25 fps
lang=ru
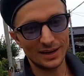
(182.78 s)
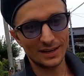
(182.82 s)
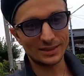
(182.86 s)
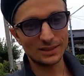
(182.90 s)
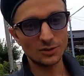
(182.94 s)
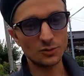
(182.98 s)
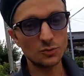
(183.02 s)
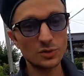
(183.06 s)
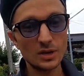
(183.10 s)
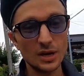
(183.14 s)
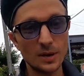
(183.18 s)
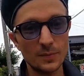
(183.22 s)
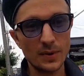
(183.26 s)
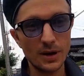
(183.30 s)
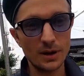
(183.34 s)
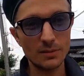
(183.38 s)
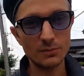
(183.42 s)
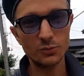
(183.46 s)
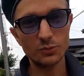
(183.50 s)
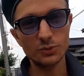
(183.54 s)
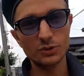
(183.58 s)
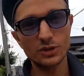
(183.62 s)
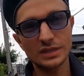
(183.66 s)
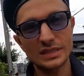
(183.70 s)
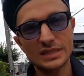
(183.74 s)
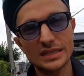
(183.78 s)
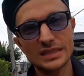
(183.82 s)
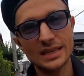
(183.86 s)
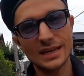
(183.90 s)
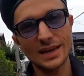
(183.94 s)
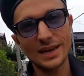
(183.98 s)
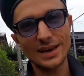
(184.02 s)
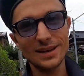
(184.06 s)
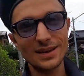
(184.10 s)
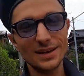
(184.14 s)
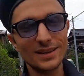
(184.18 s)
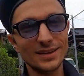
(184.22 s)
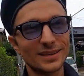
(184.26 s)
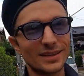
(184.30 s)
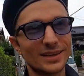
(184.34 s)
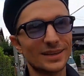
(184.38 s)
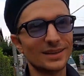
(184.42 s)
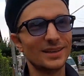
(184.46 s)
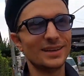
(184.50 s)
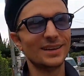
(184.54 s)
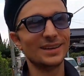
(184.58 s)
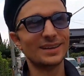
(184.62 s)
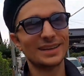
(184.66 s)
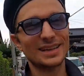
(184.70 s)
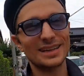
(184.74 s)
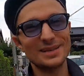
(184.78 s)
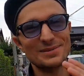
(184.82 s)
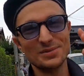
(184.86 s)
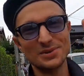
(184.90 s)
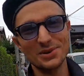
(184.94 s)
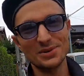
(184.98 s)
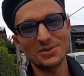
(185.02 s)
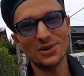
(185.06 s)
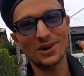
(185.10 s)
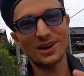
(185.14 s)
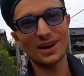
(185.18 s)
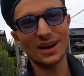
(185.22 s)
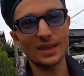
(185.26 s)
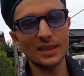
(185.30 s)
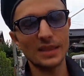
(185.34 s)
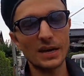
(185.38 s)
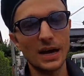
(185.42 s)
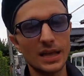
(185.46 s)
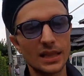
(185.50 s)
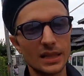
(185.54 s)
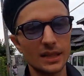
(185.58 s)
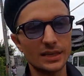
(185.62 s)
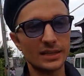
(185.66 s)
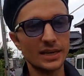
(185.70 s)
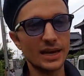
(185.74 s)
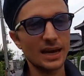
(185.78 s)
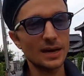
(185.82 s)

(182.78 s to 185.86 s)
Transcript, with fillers: Это у меня прям будет цель э, для моего канала.